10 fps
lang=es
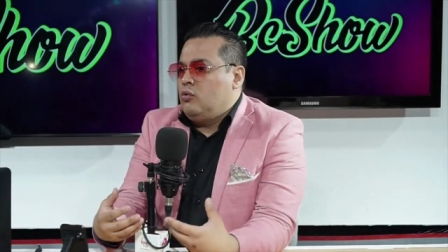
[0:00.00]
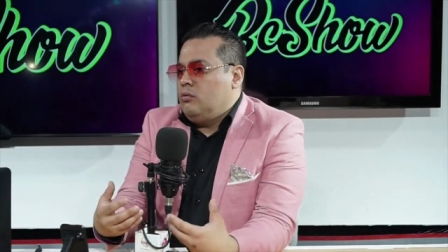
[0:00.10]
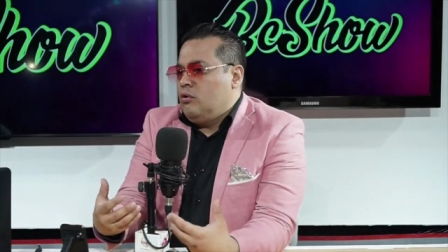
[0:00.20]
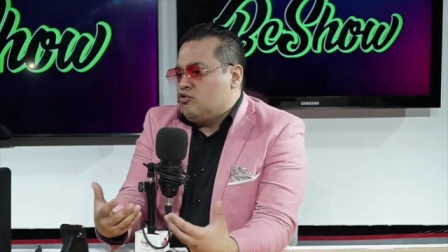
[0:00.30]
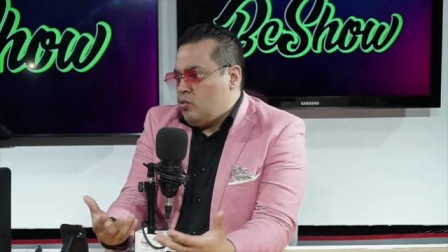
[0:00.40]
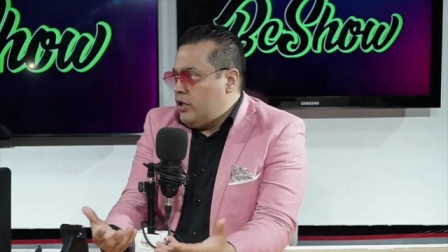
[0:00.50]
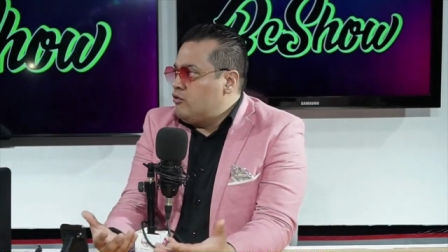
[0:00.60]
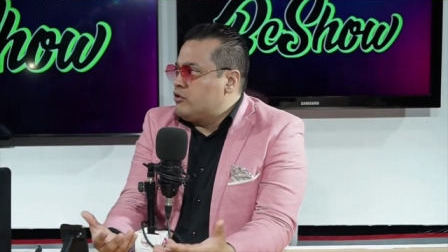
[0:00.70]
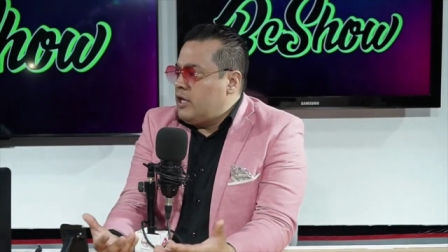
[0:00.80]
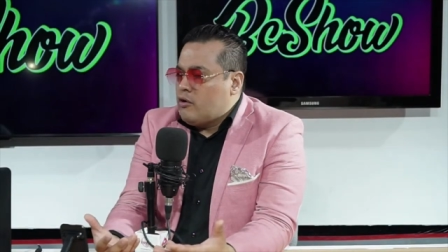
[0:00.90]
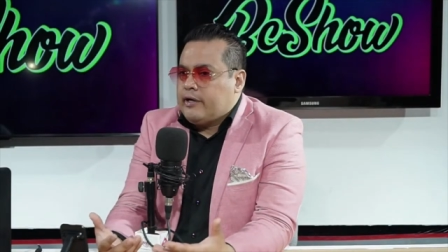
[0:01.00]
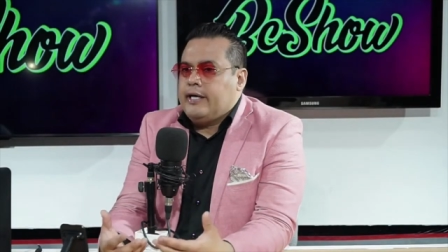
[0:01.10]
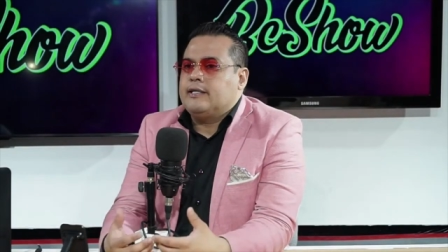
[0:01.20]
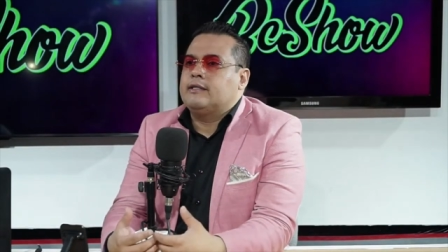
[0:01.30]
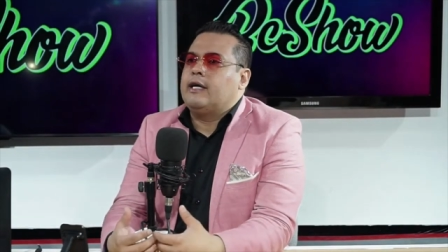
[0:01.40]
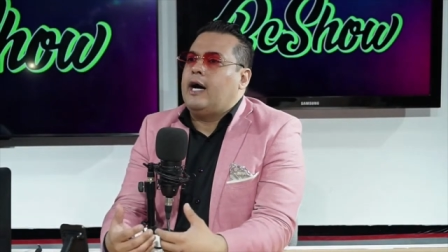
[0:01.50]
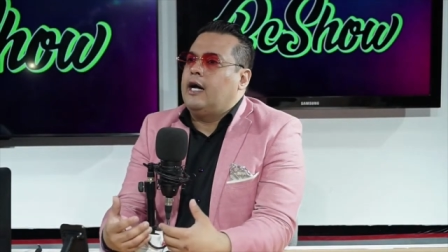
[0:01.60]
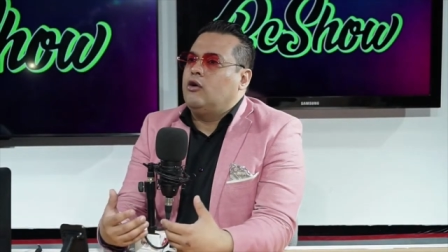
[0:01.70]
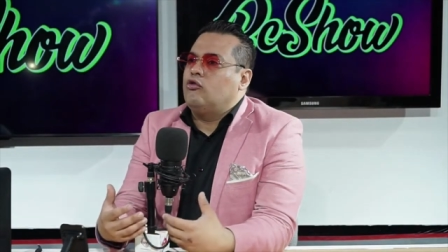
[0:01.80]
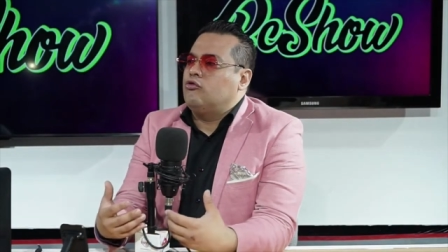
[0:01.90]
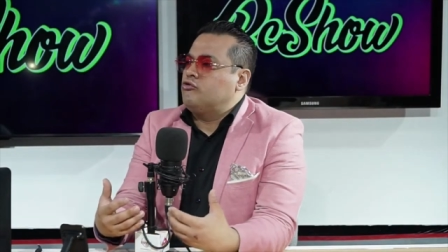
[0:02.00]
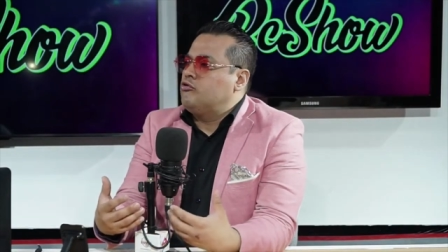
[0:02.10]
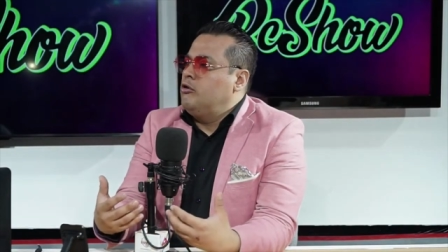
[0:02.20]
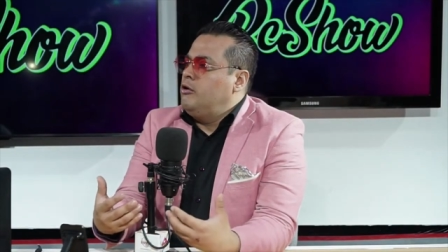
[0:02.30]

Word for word: los dueños de la orquesta, los,